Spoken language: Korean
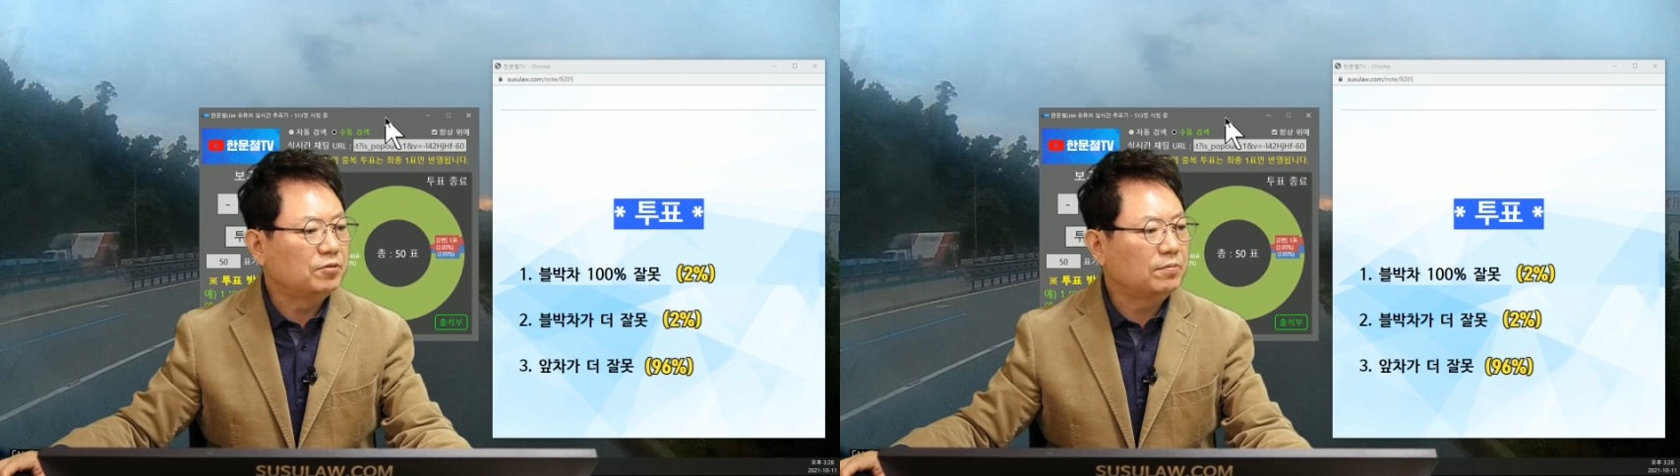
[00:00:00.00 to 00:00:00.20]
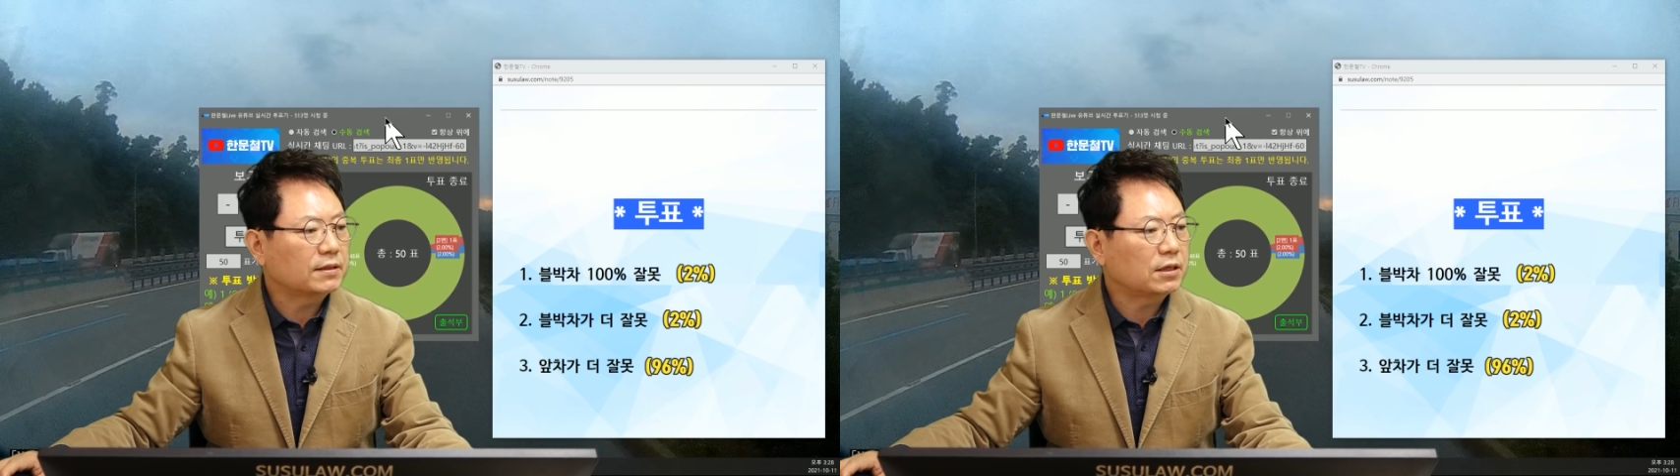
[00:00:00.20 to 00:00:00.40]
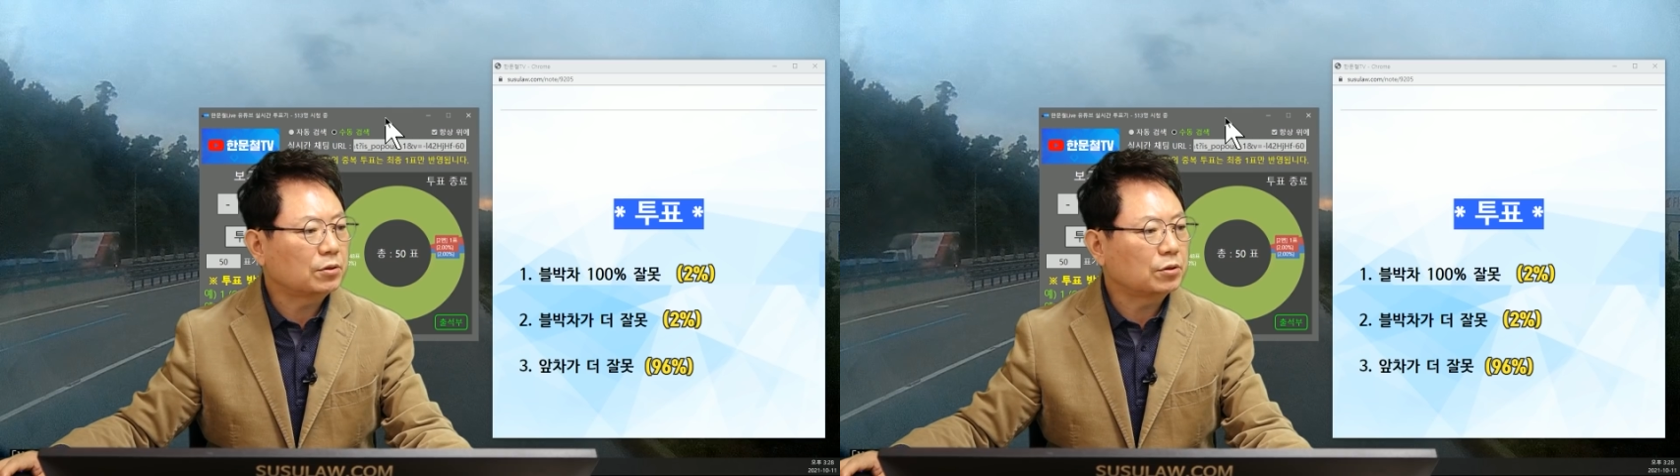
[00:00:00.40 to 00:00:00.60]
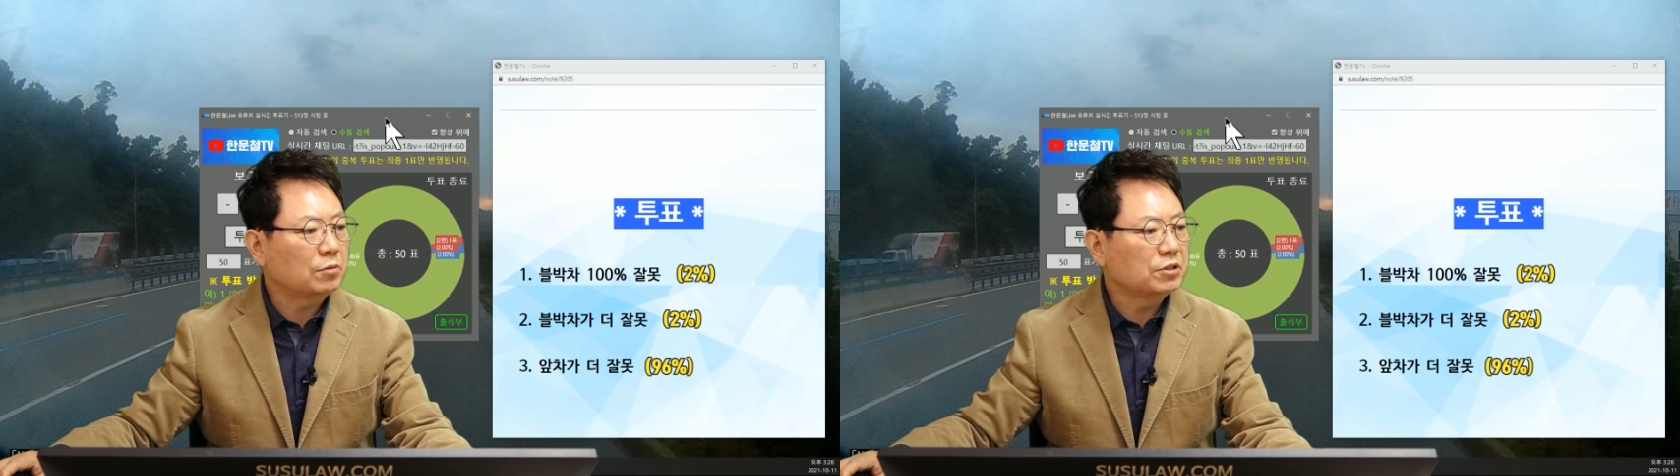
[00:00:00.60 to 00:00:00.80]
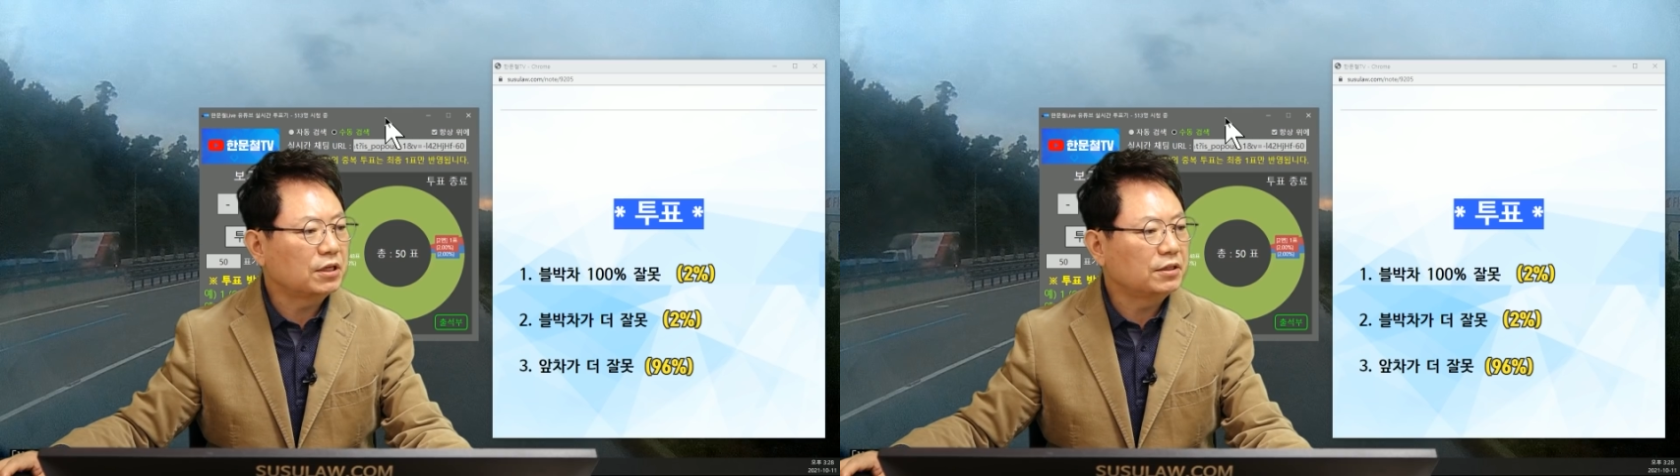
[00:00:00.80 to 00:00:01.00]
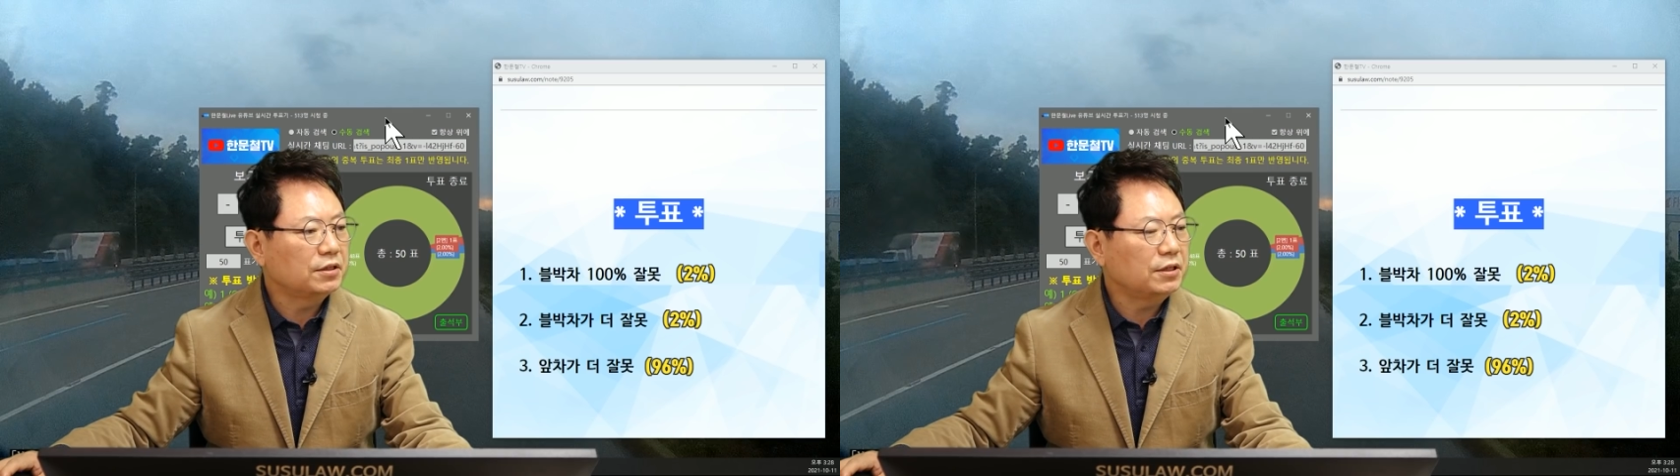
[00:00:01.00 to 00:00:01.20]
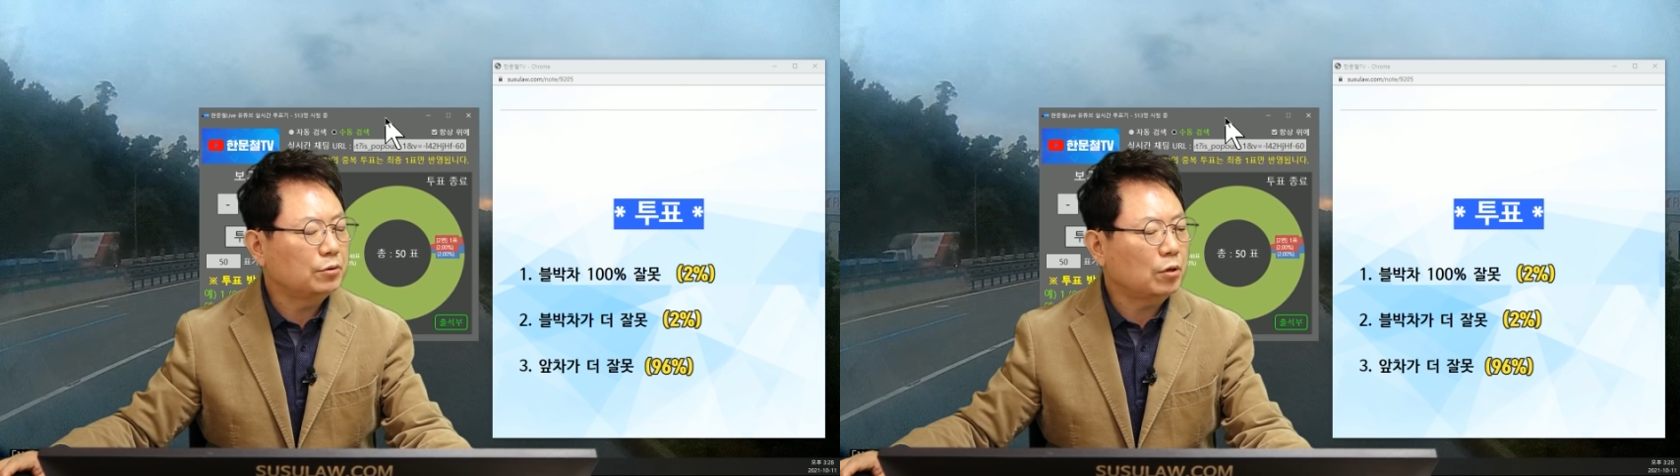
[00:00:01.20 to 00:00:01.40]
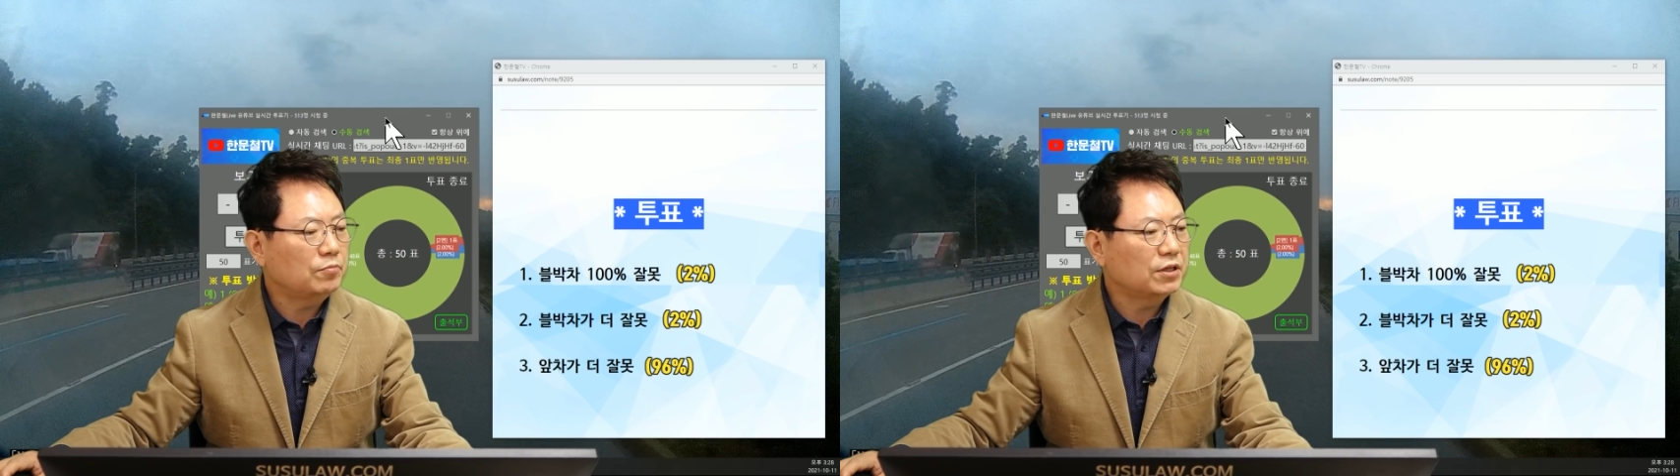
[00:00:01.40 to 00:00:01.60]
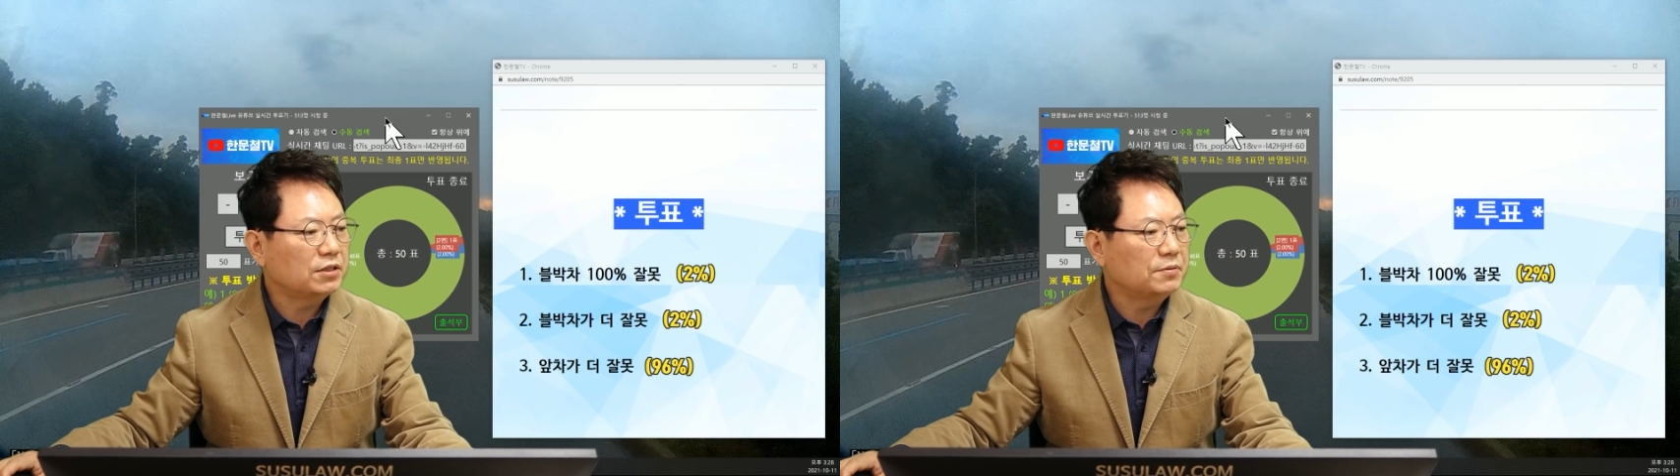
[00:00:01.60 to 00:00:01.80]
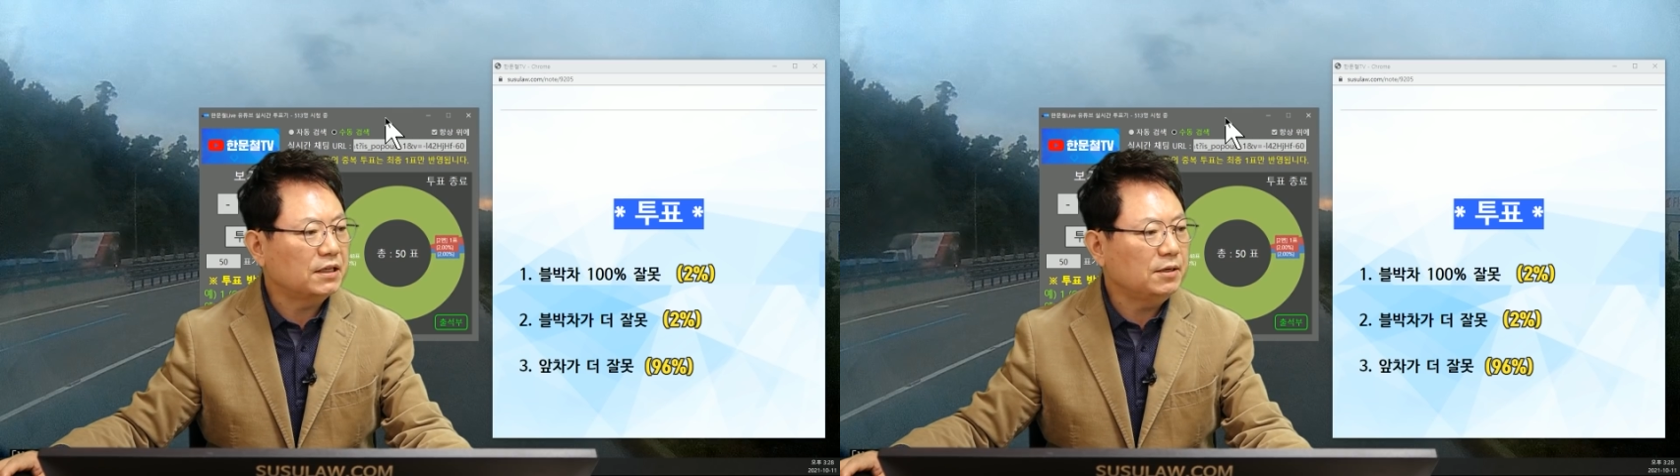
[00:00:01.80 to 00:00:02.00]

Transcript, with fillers: 불박차가 더 잘못이라는 의견이 또 한 분 계십니다.